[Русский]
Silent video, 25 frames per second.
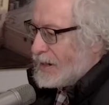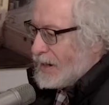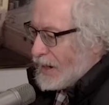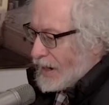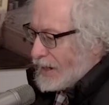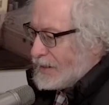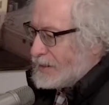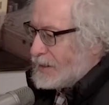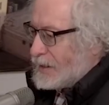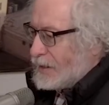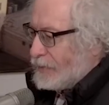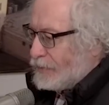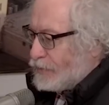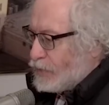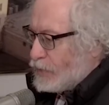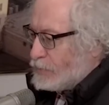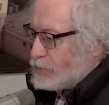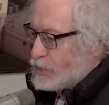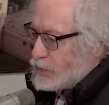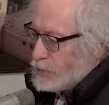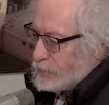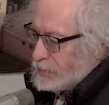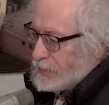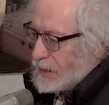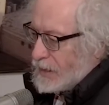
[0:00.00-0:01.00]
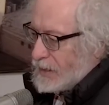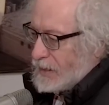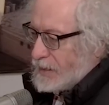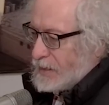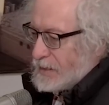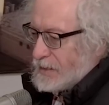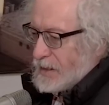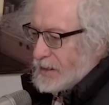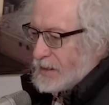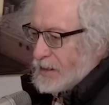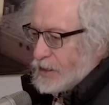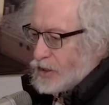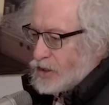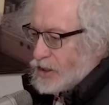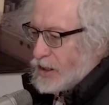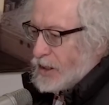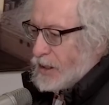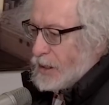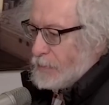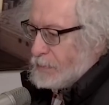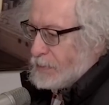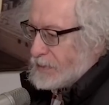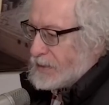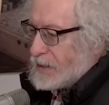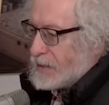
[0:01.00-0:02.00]
а дело в том, чтобы наладить
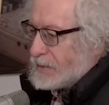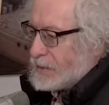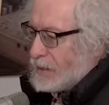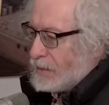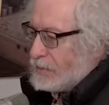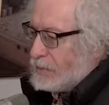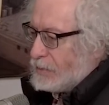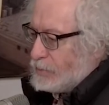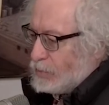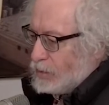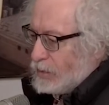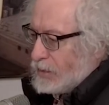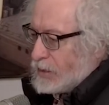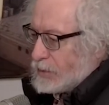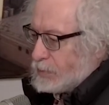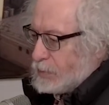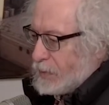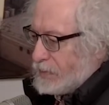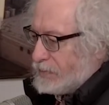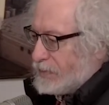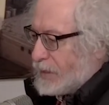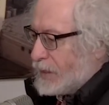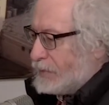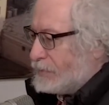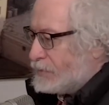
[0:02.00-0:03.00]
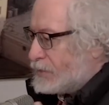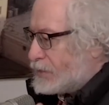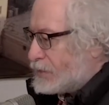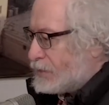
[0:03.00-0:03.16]
отношения по созданию более справедливого,